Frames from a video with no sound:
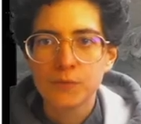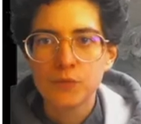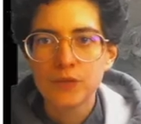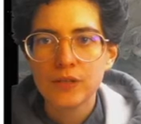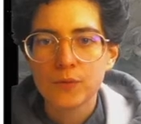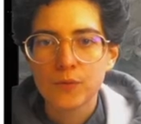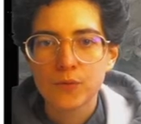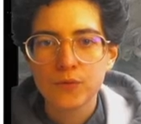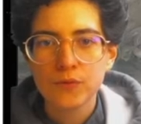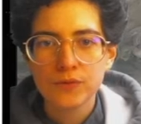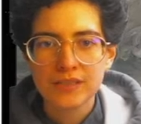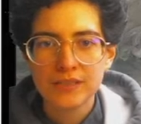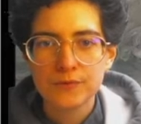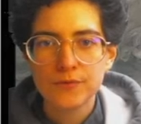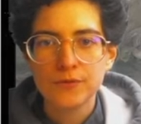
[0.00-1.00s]
Et puis on
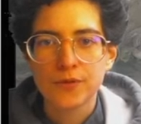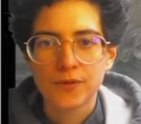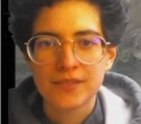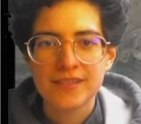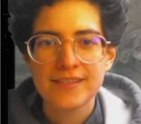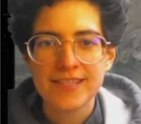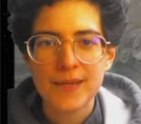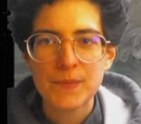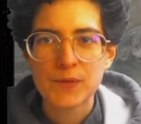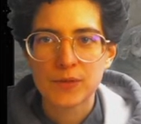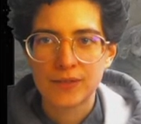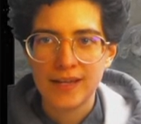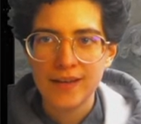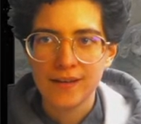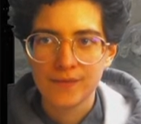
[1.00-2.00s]
continue dans le système
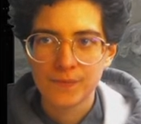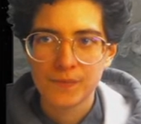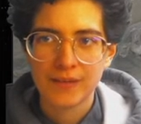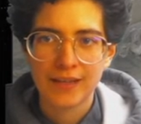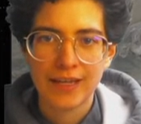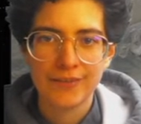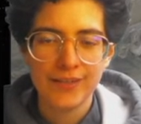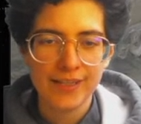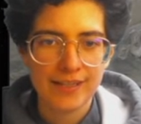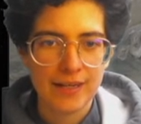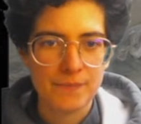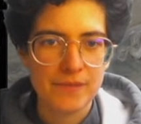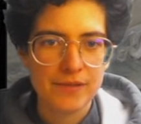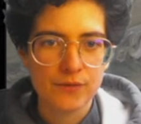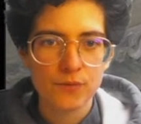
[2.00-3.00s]
solaire avec la
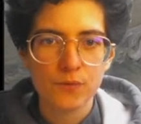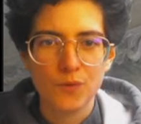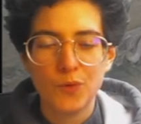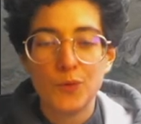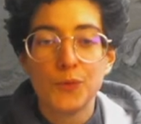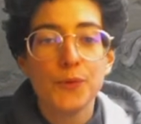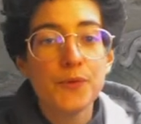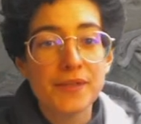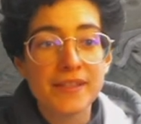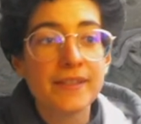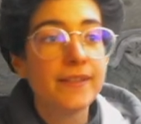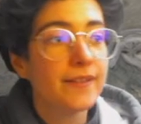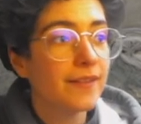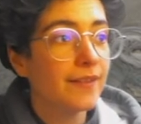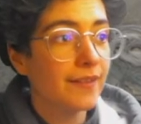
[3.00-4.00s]
mission
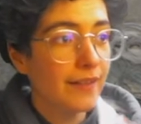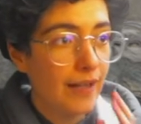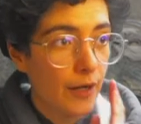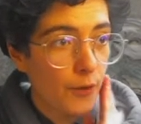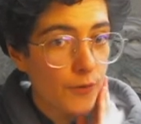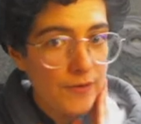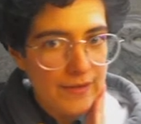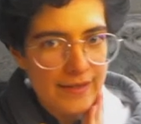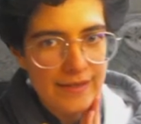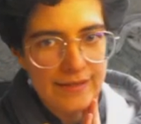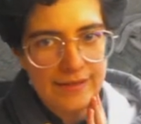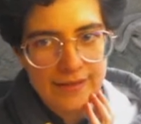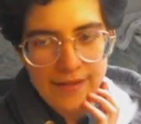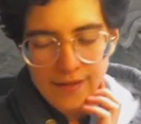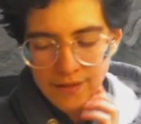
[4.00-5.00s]
Lucie. Alors Lucie,
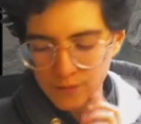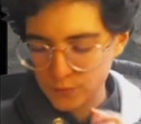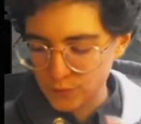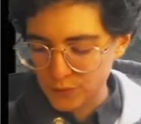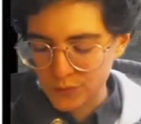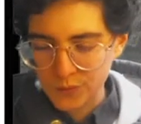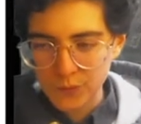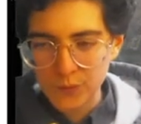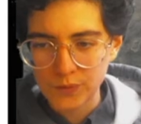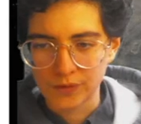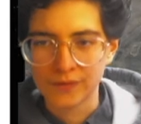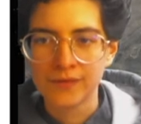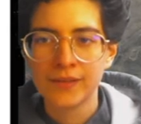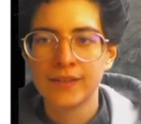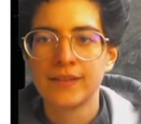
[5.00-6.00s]
c'est une
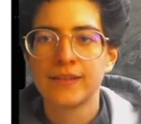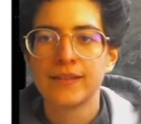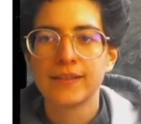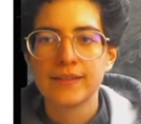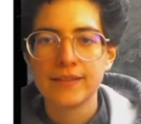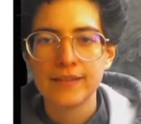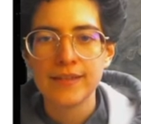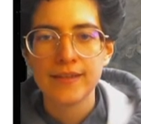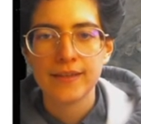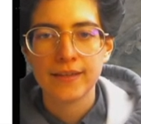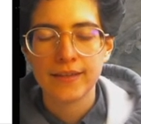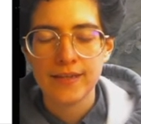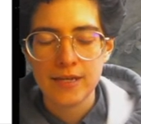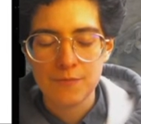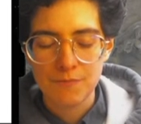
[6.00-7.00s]
sonde qui
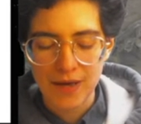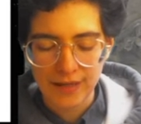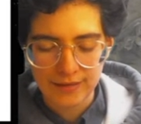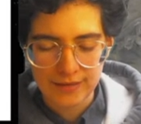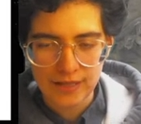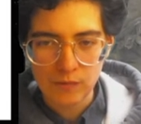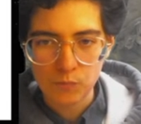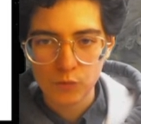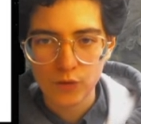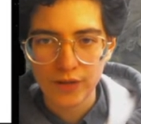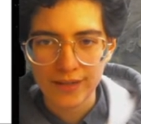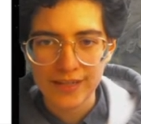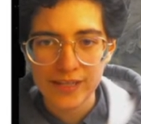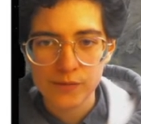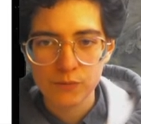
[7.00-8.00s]
est partie
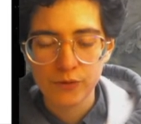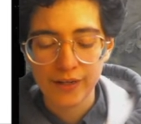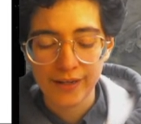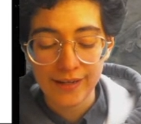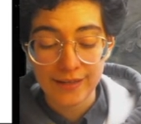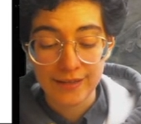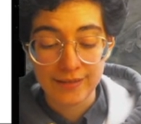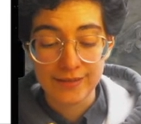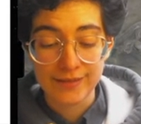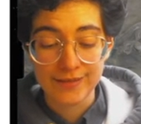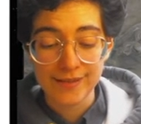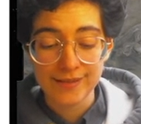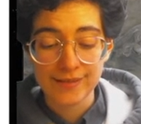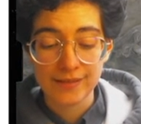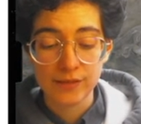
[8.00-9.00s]
pour explorer les
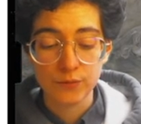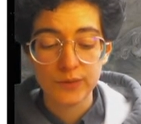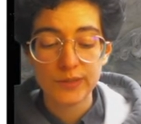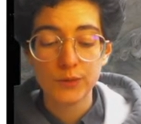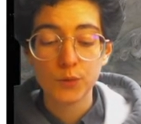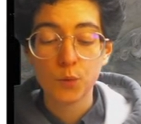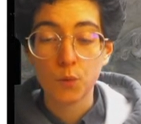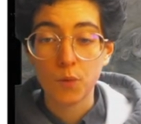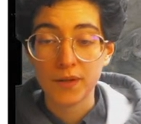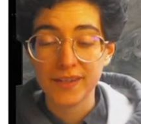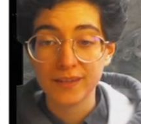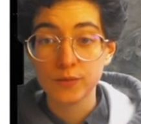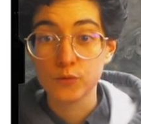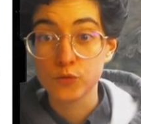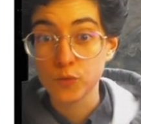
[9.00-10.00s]
astéroïdes
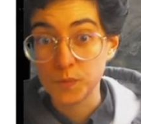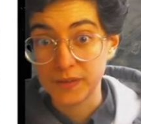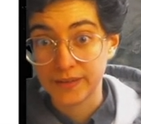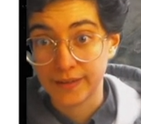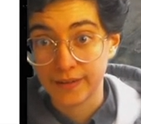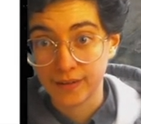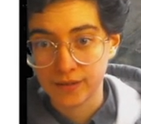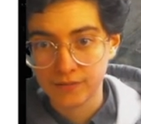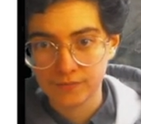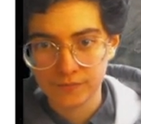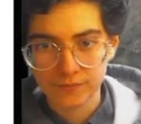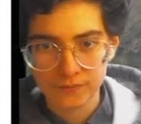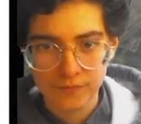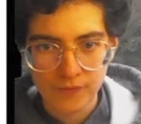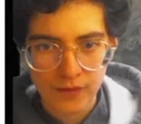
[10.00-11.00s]
troyens de Jupiter.
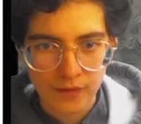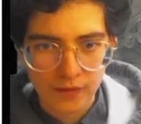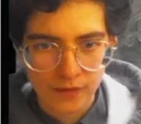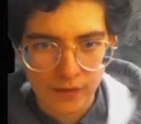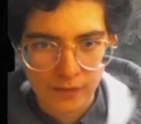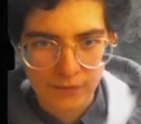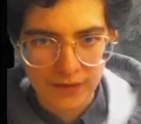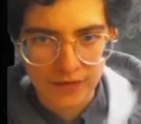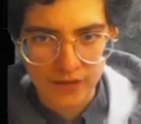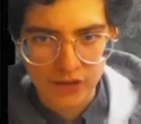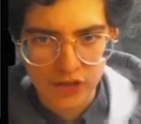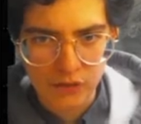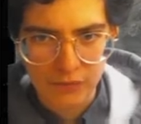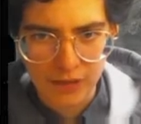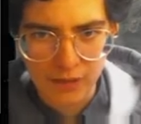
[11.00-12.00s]
Il y a peut-être un
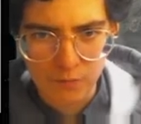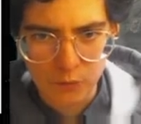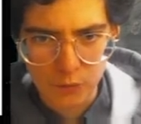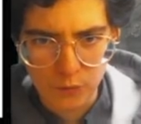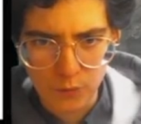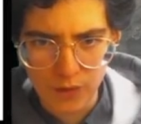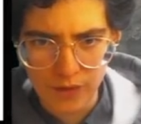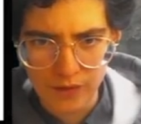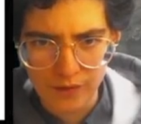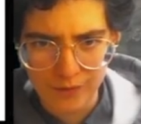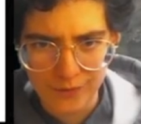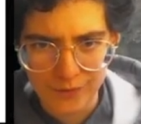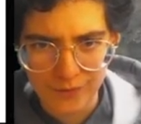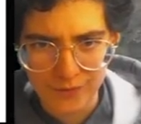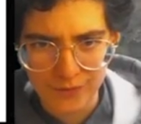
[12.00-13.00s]
schéma plus loin.
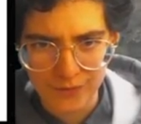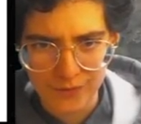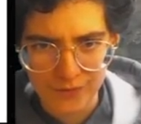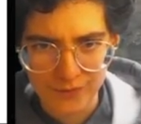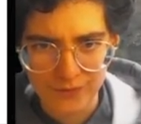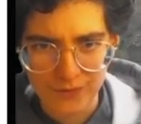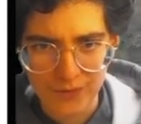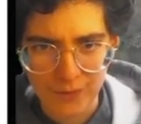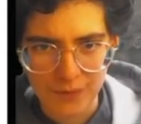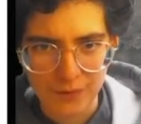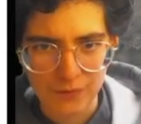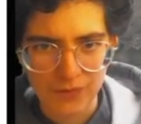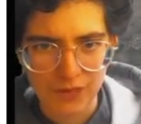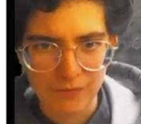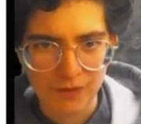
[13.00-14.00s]
Il n'y a pas
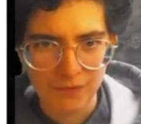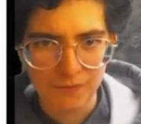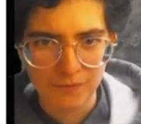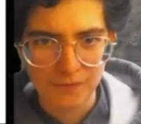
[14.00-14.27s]
de schéma.